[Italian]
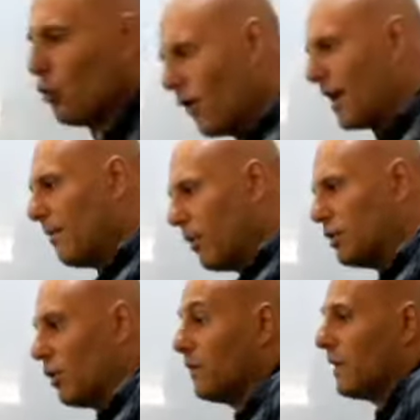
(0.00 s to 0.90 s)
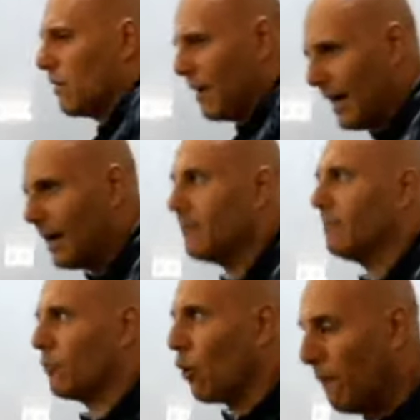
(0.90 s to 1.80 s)
dovremmo risolvere quella
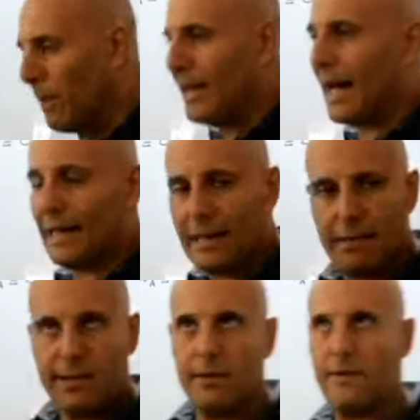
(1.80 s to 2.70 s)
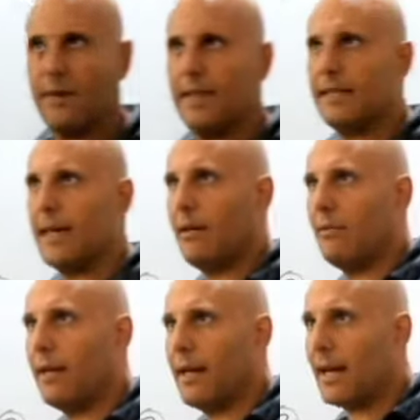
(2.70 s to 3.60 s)
complicata equazione differenziale
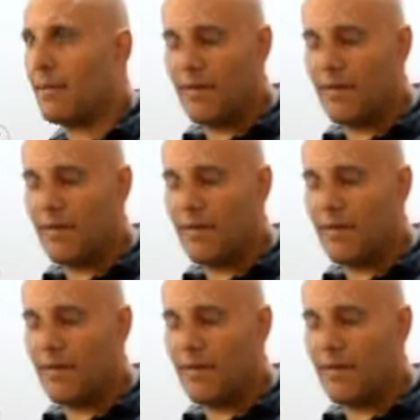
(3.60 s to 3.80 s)
non lineare. Ma